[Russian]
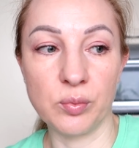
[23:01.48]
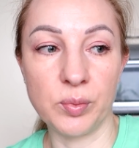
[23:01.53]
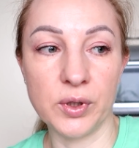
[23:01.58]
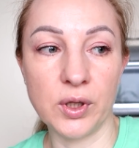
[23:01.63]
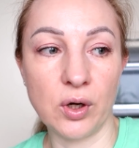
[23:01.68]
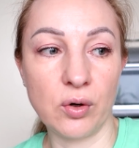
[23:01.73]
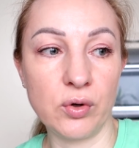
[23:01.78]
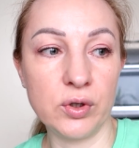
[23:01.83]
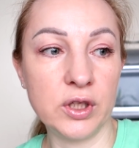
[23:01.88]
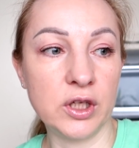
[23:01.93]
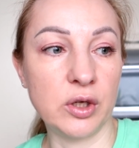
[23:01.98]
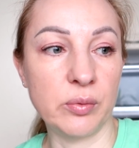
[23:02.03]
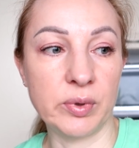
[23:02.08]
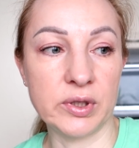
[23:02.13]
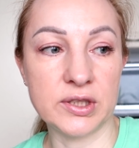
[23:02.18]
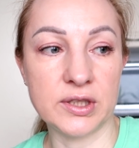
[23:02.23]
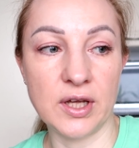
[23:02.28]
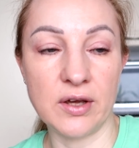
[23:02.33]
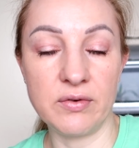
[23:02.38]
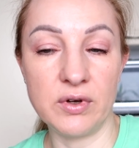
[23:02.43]
но подоконники
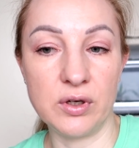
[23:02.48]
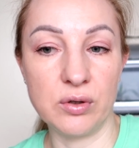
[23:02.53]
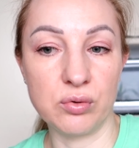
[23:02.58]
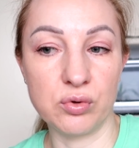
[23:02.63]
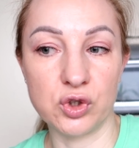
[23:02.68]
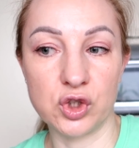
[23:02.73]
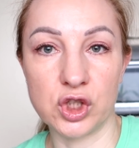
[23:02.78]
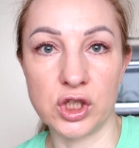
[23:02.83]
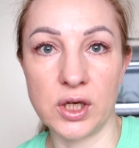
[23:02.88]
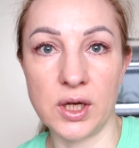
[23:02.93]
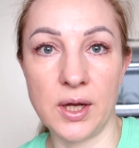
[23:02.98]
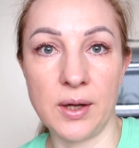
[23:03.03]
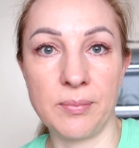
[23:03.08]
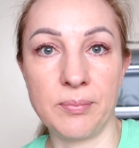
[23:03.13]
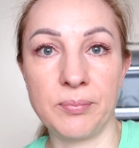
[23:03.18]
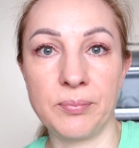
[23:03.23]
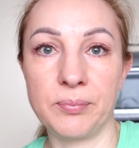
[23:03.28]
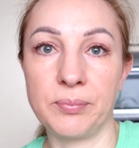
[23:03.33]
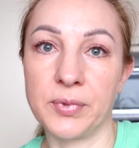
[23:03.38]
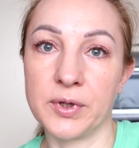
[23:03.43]
поставили
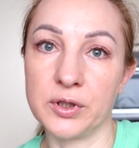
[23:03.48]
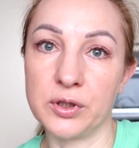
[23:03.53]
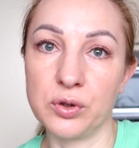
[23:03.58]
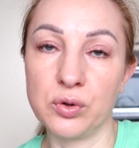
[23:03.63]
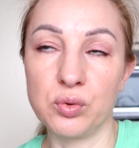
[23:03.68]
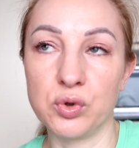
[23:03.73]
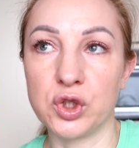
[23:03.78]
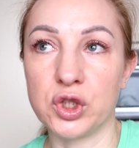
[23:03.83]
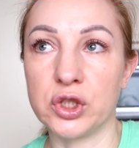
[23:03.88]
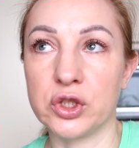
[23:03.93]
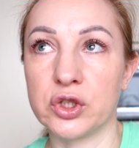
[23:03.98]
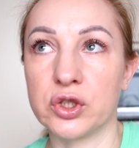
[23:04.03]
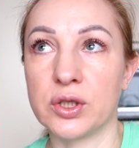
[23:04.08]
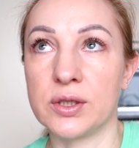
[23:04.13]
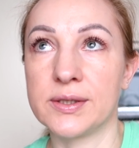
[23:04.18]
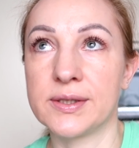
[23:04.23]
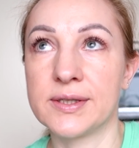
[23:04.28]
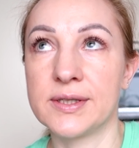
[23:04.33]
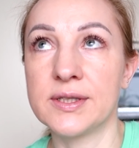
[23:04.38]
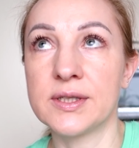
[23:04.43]
уже предыдущие
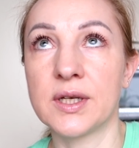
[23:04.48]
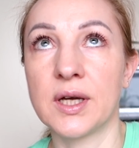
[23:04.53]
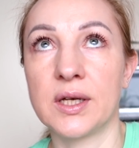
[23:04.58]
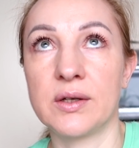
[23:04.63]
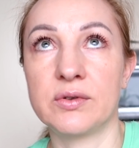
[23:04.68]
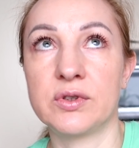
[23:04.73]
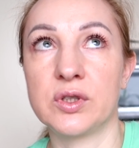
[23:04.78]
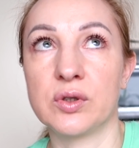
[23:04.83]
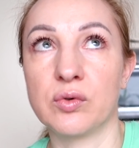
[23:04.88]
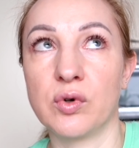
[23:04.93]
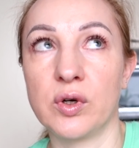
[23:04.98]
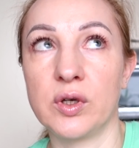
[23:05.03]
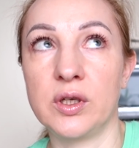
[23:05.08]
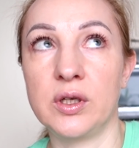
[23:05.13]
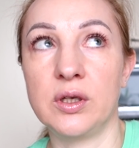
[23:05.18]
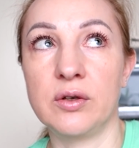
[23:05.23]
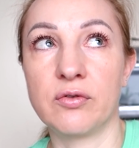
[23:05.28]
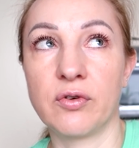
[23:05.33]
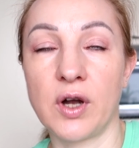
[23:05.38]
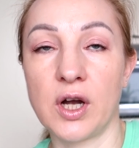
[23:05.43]
жильцы, скорее всего,
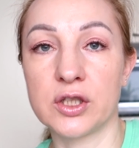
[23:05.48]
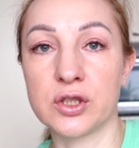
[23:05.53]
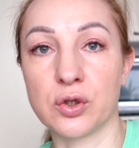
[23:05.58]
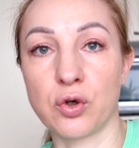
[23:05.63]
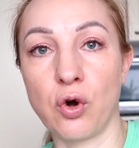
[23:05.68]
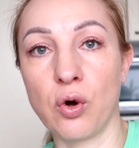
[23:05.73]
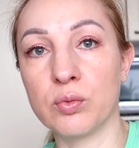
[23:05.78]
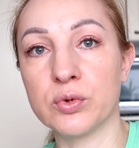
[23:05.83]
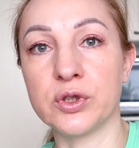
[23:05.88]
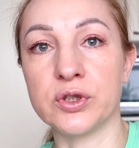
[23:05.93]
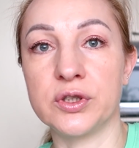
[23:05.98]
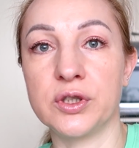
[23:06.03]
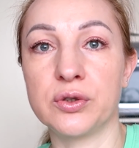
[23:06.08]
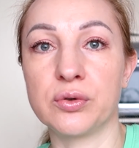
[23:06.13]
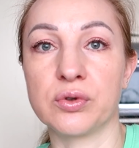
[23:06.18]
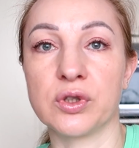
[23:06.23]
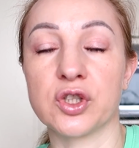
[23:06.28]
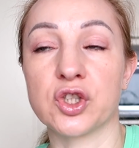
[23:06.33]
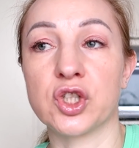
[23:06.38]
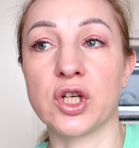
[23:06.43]
и в каждой комнате
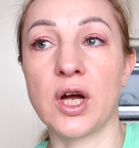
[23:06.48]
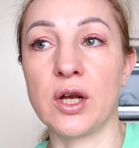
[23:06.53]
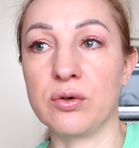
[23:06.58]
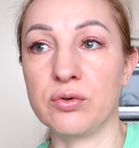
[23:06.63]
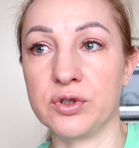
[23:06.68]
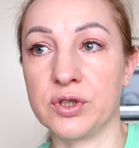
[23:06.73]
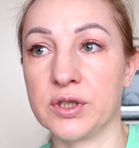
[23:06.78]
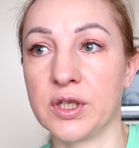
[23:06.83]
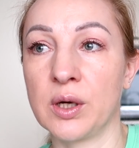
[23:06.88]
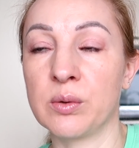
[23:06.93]
здесь у нас жалюзи.